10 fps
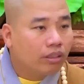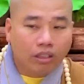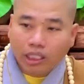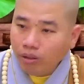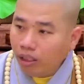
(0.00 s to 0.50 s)

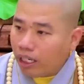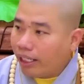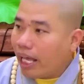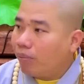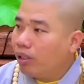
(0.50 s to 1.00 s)
Còn nếu như
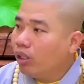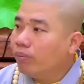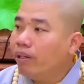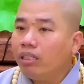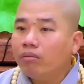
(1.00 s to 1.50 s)
lãnh đạo mà
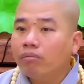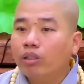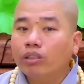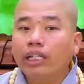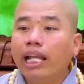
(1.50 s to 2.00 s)
lười biếng,
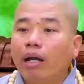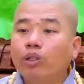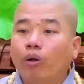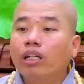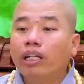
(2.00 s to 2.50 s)
mình có chỉ đạo
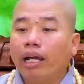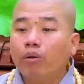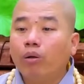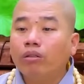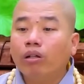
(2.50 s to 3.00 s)
giỏi cỡ
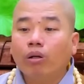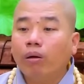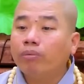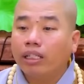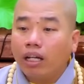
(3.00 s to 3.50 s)
nào cũng nó
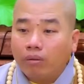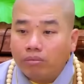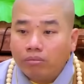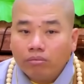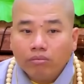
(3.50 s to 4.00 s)
cũng không thành công.
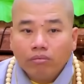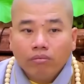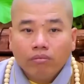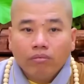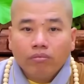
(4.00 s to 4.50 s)

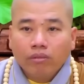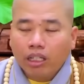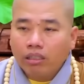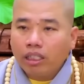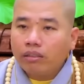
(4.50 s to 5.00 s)

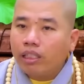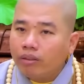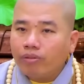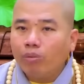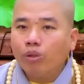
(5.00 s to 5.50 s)
Nên cái
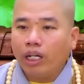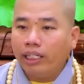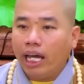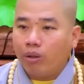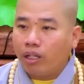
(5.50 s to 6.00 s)
tiên phong của
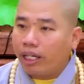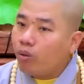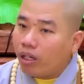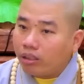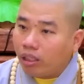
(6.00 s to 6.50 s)
lãnh đạo là
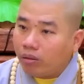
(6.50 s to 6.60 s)
cái quan